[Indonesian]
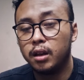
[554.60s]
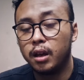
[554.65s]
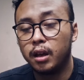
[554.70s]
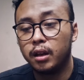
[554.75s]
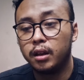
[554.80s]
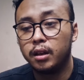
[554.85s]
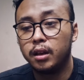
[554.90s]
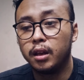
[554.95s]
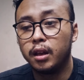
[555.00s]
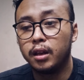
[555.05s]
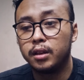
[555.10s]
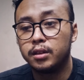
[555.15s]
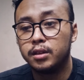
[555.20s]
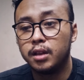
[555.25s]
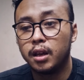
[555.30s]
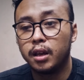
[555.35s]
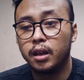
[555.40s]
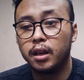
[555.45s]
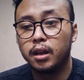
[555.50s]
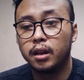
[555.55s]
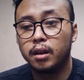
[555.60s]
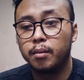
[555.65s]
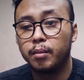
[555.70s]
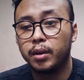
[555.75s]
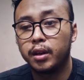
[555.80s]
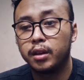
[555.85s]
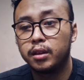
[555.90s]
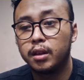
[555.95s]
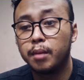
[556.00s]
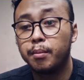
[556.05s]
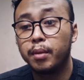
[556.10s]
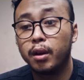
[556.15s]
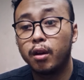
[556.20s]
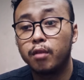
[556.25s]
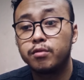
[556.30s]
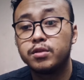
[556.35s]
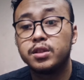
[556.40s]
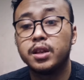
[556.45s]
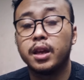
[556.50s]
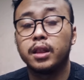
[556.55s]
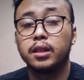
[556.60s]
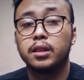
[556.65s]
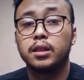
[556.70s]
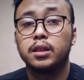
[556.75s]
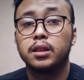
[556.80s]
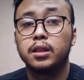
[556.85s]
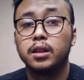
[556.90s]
dari gereja yang namanya Temple of Set